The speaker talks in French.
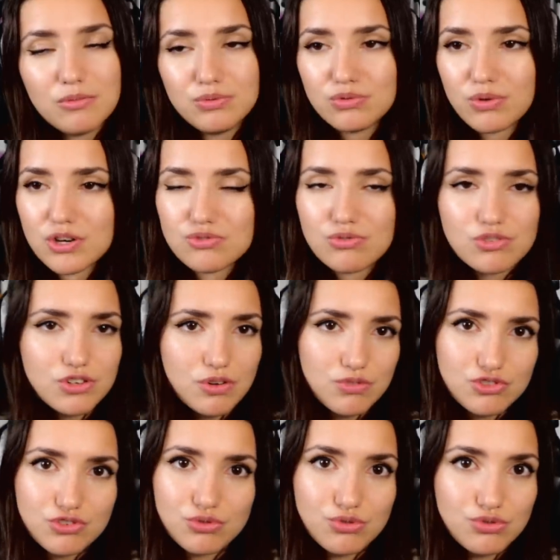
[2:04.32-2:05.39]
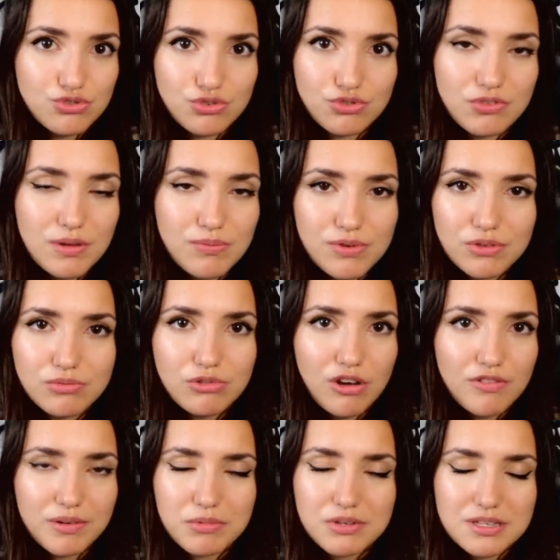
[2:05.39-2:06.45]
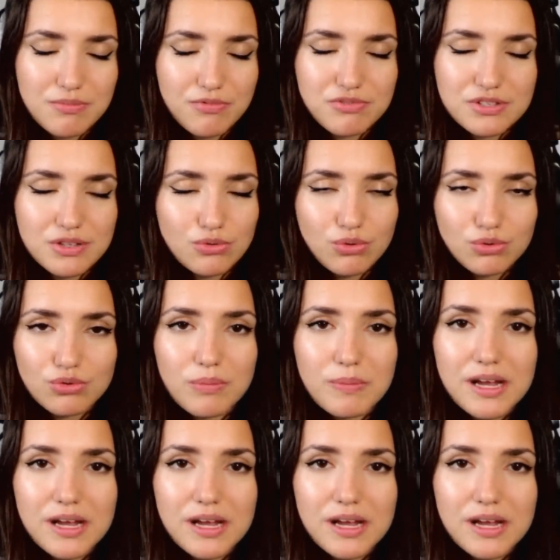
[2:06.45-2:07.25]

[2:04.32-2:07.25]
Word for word: Au bout de trois jours, je, tenais plus la douleur, vraiment, ça me faisait trop trop